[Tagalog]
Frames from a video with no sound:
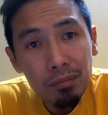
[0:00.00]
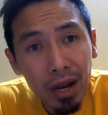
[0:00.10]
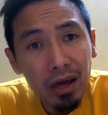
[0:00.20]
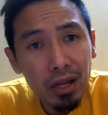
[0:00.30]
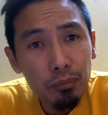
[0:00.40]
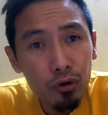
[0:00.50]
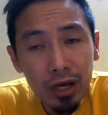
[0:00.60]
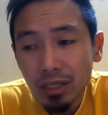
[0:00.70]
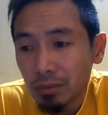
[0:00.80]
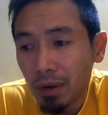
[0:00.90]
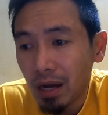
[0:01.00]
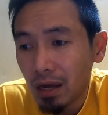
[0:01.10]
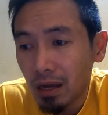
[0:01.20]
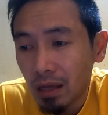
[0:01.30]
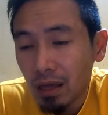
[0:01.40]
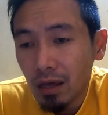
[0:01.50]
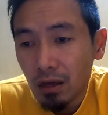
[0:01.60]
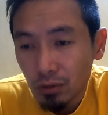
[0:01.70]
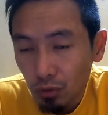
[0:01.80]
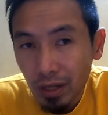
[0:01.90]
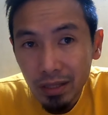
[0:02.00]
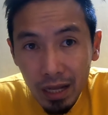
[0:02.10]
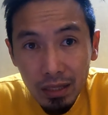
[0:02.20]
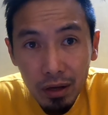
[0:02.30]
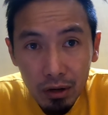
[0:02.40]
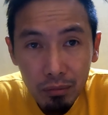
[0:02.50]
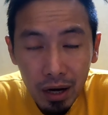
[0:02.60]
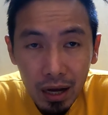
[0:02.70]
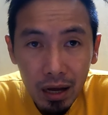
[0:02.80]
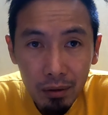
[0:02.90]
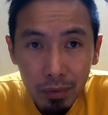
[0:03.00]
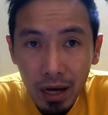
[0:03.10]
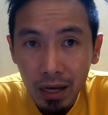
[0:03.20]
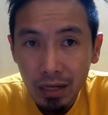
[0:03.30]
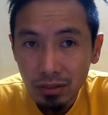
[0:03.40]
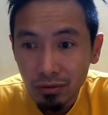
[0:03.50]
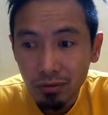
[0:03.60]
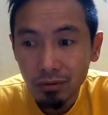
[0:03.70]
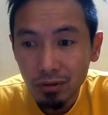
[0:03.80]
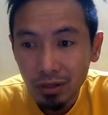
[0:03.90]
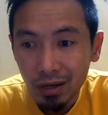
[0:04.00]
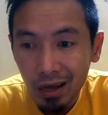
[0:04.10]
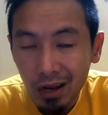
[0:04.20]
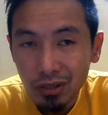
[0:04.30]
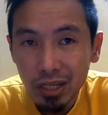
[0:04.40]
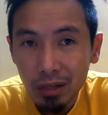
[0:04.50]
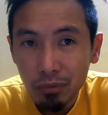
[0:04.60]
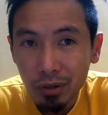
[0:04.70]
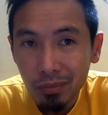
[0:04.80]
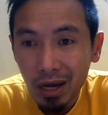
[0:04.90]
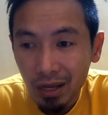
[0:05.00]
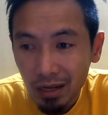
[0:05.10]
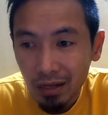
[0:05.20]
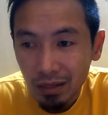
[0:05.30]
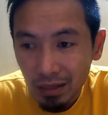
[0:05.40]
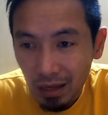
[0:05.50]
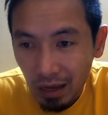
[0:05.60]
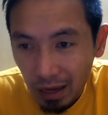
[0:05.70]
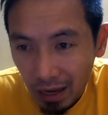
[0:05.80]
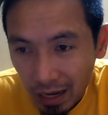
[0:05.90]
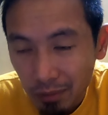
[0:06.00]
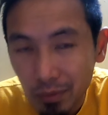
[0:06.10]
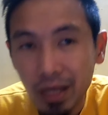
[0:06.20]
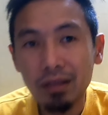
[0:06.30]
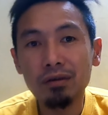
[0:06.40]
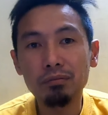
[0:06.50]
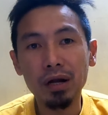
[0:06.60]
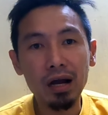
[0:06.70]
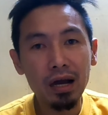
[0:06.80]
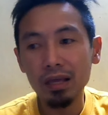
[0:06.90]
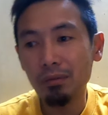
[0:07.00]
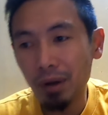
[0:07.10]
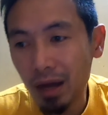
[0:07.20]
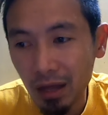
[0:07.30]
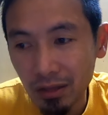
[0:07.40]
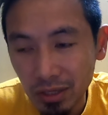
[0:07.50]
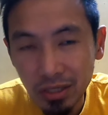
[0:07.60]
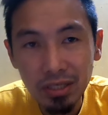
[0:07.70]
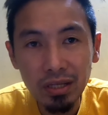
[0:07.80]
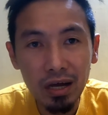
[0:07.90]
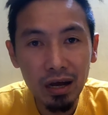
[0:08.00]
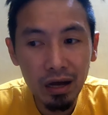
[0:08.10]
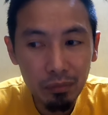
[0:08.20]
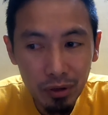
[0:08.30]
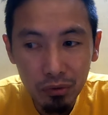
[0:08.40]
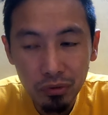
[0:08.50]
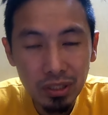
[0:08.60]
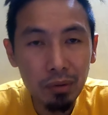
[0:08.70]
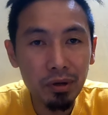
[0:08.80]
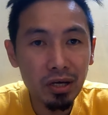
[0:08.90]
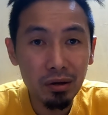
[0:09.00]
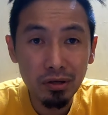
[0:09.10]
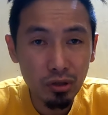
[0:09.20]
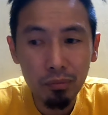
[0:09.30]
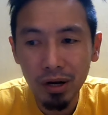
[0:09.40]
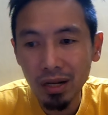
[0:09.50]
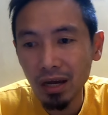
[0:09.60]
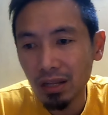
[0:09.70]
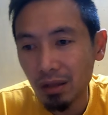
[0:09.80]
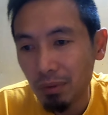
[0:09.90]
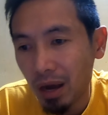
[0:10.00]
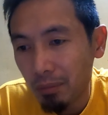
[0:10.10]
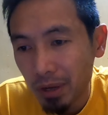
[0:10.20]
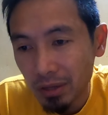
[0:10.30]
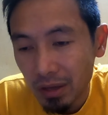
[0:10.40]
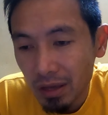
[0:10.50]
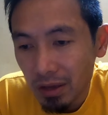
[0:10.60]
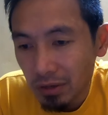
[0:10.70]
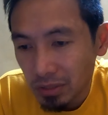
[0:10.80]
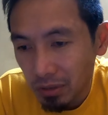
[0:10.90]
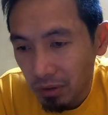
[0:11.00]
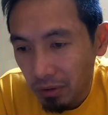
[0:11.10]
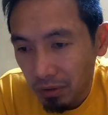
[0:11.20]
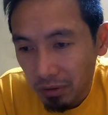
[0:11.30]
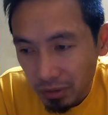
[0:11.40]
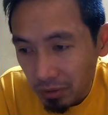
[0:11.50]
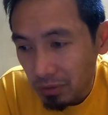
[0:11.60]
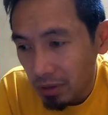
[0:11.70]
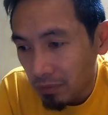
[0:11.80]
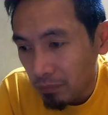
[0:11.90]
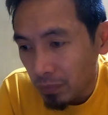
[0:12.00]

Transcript: malaki na po yan sa mga tulad nating ano, mga vlogger. So, halos lahat po ng vlogger alam yan. Pag ganyan mga digit na pinag-uusapan, eh, sobrang laki na yun mga kamay. So, yun.